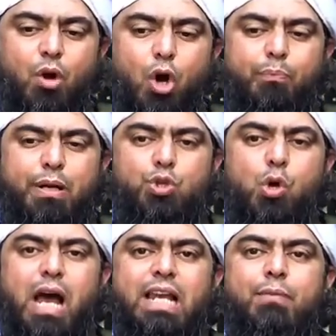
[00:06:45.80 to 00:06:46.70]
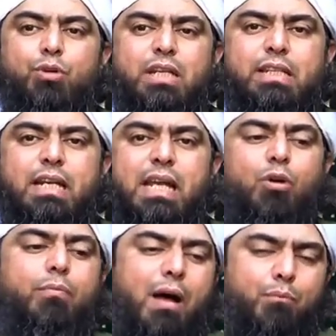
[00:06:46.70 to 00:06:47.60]
और फिर जो गालियां मुझे देनी है
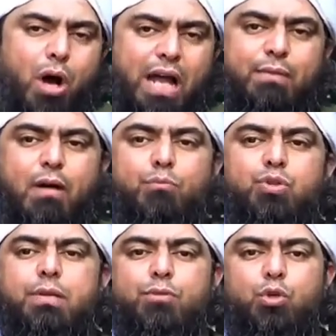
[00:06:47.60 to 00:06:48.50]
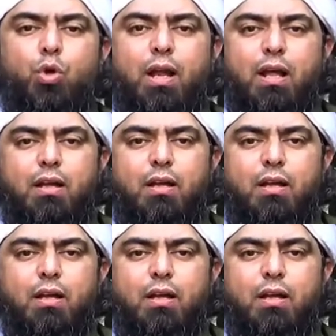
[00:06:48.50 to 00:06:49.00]
वो इमाम बुखारी इमाम मुस्लिम को दो ना